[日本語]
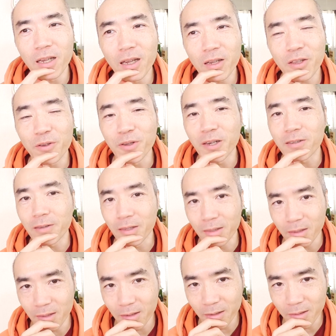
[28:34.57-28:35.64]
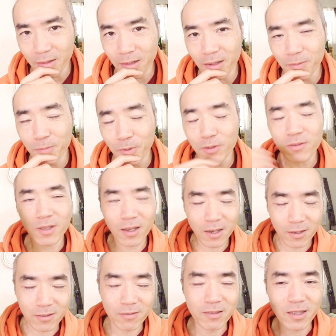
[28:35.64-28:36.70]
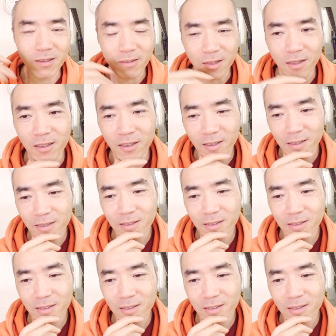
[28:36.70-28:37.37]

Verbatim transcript: 900円だからさ、もっと上がるんだよね。